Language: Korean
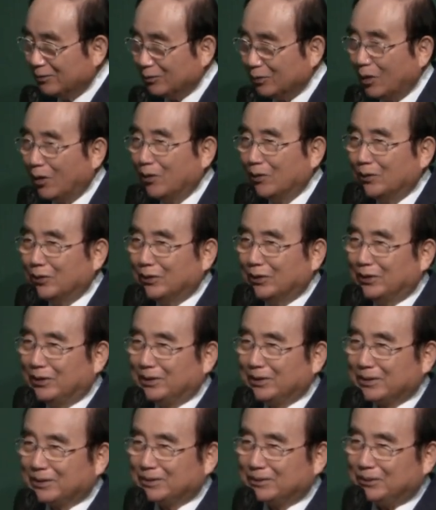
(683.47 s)
본부,
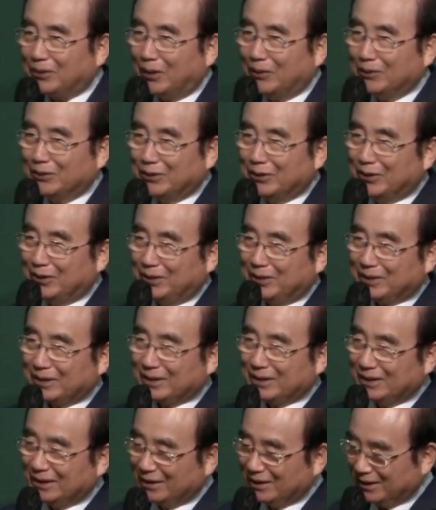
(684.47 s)
본부,
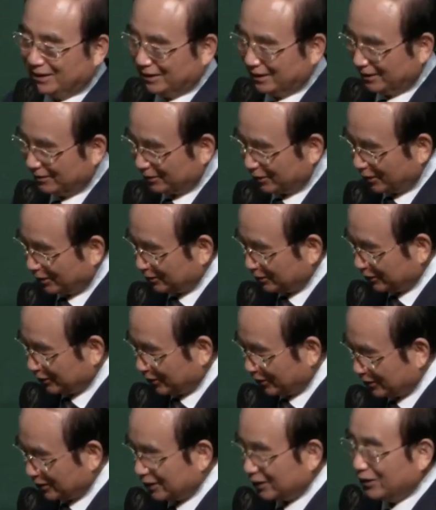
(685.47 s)
본부
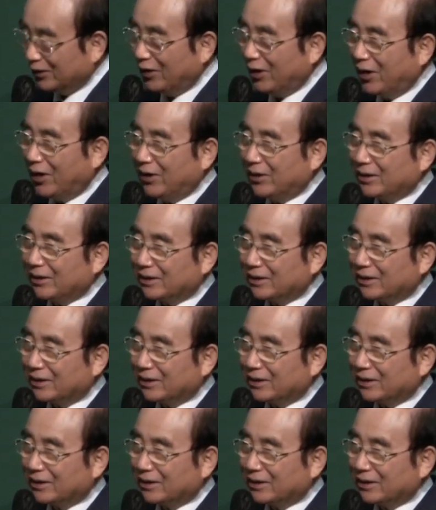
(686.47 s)
좋지요?